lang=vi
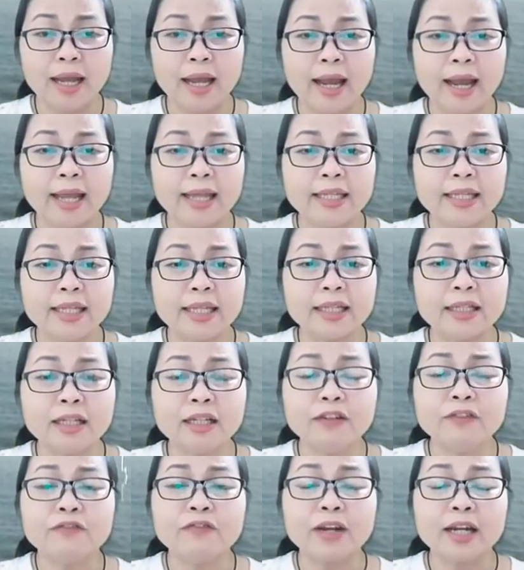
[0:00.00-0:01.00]
hay chỉ
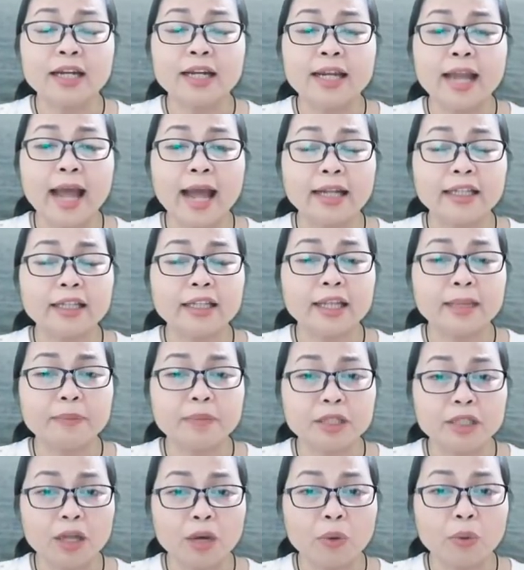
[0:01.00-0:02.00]
thích vạch lá tìm
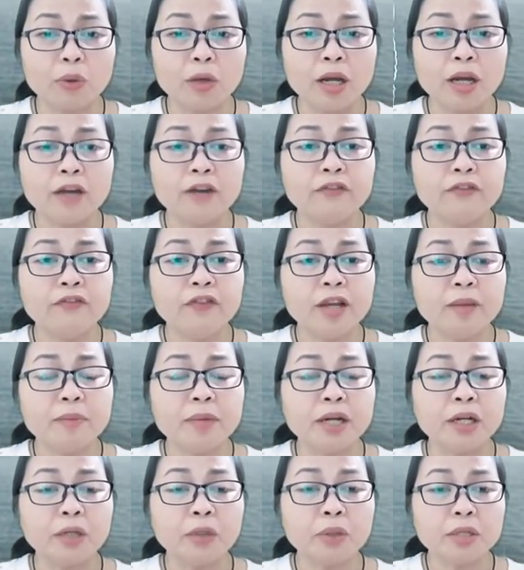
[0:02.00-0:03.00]
sâu, phê
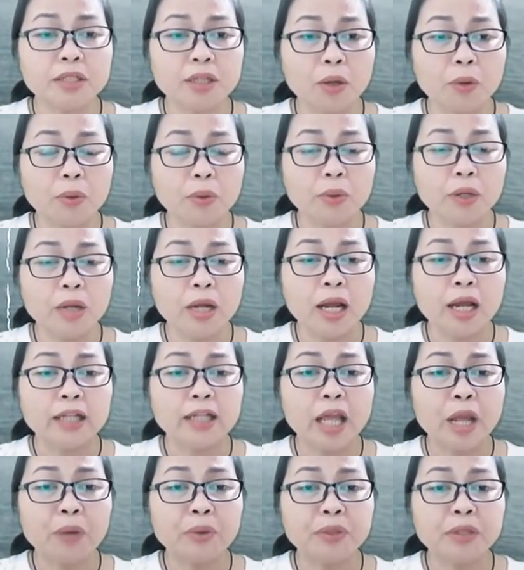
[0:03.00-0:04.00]
bình nói xấu,
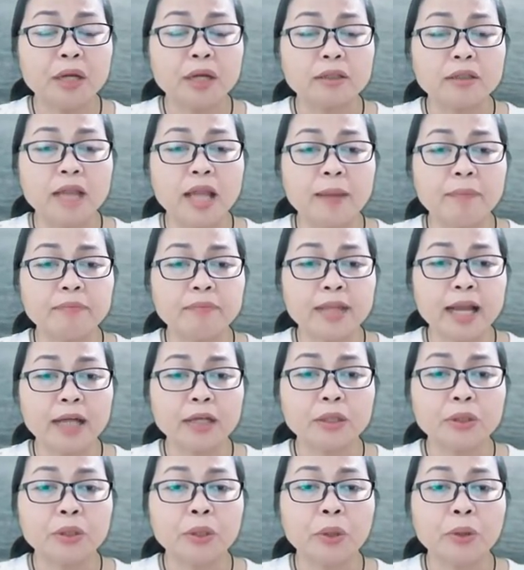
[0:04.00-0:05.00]
thiêu dệt thêm thắt
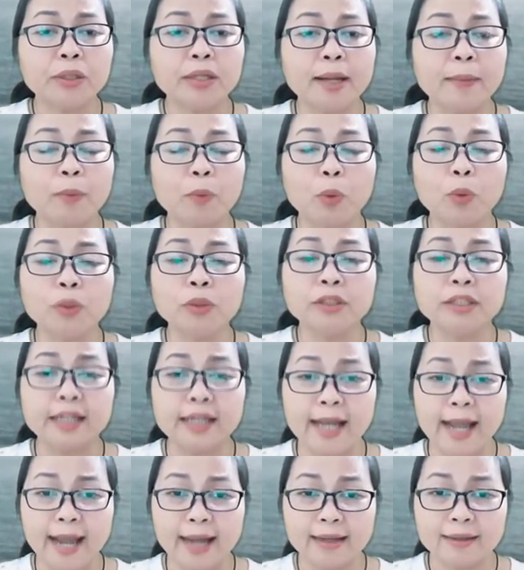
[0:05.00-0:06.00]
lỗi lầm của người
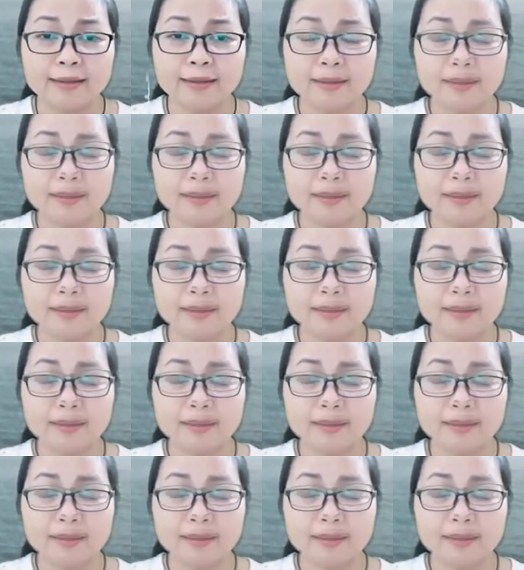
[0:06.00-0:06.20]
khác?